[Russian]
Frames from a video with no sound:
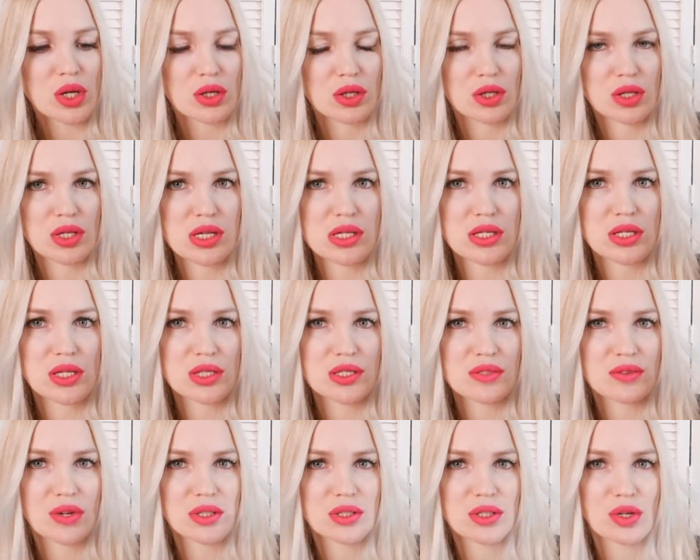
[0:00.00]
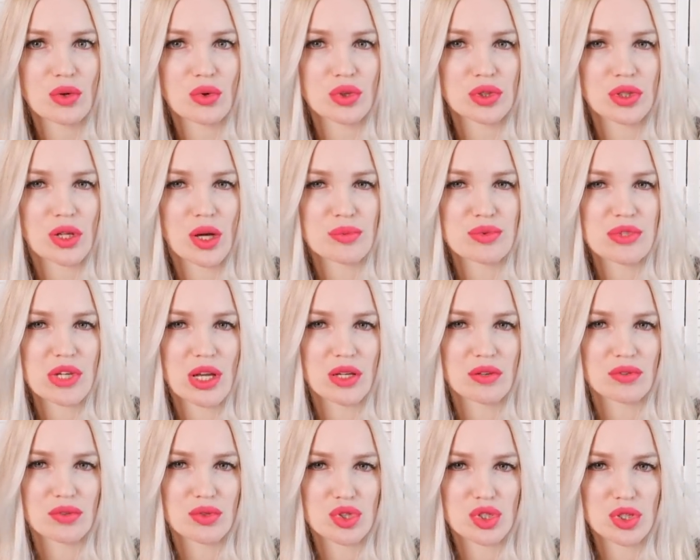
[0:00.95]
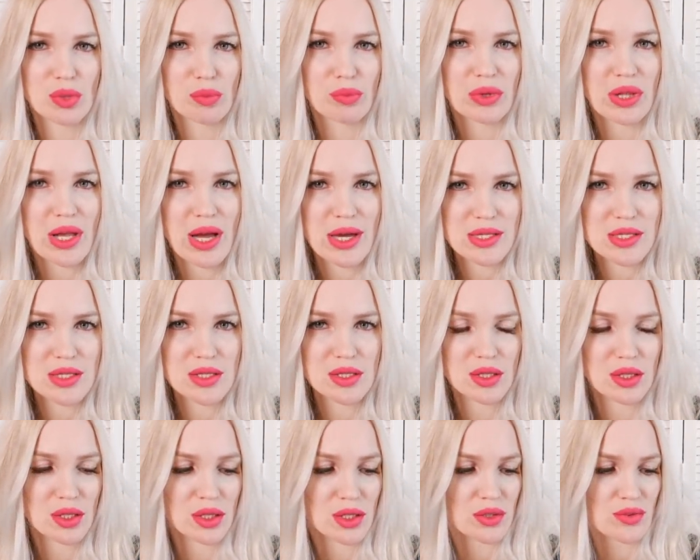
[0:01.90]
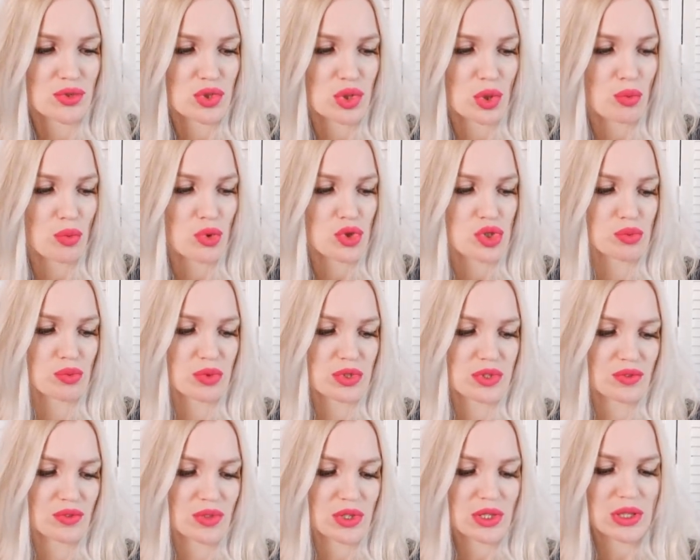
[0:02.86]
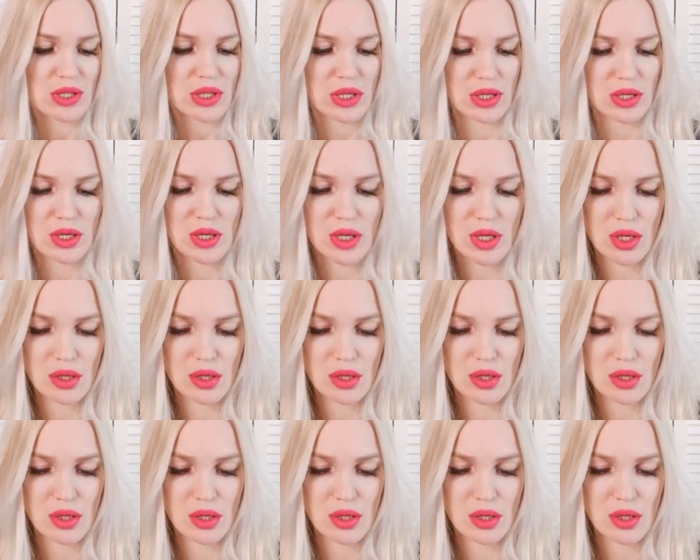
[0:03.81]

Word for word: И если одевать какое-то обтягивающее платье, это все может быть видно.